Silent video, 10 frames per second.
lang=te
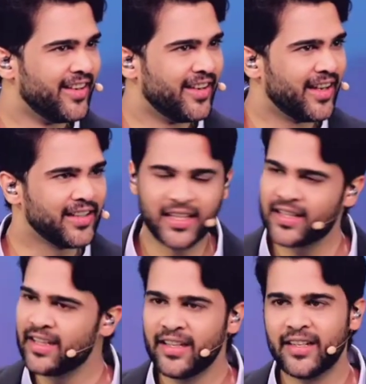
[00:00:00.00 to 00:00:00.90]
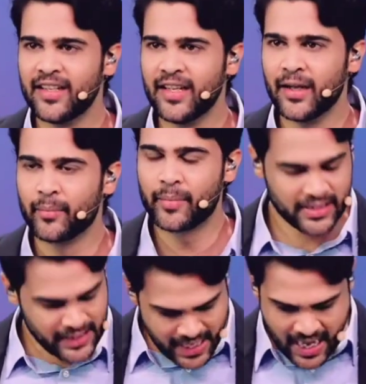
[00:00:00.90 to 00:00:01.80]
అంతే కదా బట్
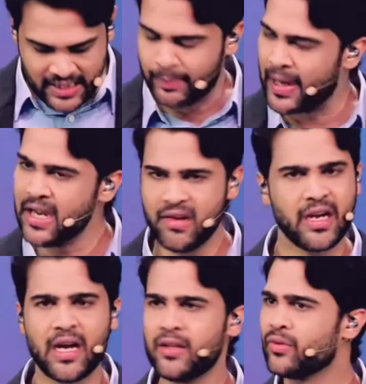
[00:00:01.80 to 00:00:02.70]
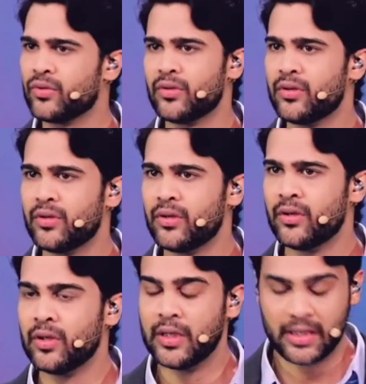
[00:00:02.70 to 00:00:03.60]
దెన్ అది భయం కాదు
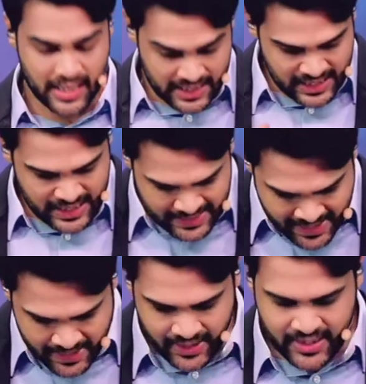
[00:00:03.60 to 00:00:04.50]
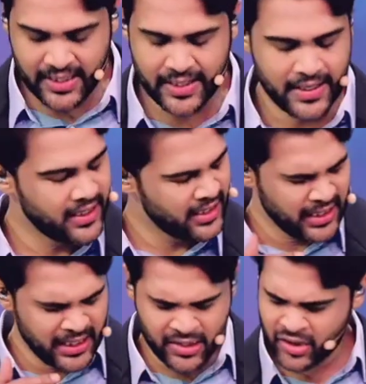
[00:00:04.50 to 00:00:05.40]
కానీ ఇదేంటంటే
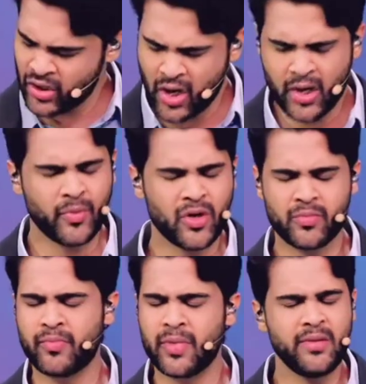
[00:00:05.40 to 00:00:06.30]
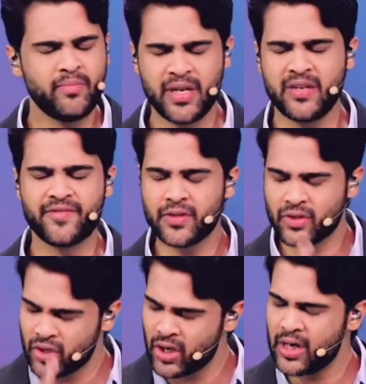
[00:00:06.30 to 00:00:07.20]
ఇట్ ఇస్ నాట్ అబౌట్ మై బెనిఫిట్
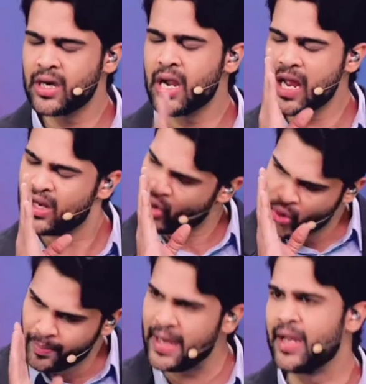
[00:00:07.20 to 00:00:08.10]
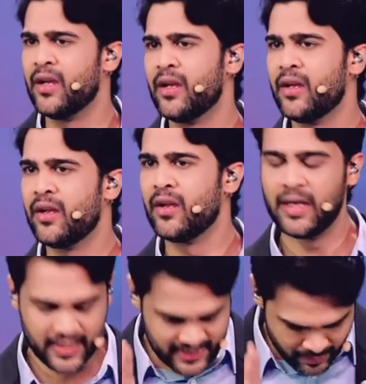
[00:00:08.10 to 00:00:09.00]
లాడ్ ఐ ఒబే
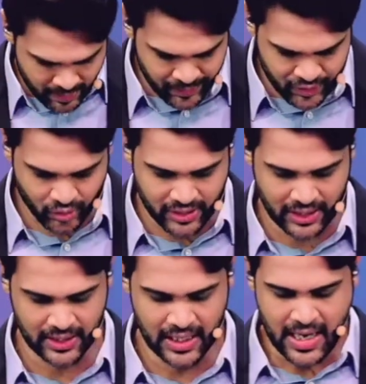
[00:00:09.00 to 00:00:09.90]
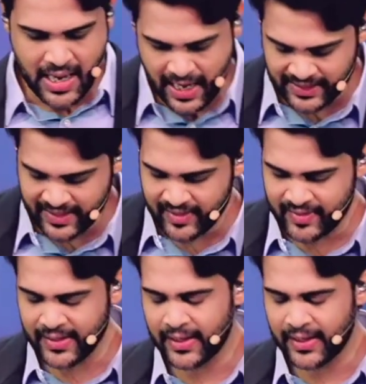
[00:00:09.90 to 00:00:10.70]
నేను సమర్పించుకుంటున్నాను అదే రీతిగా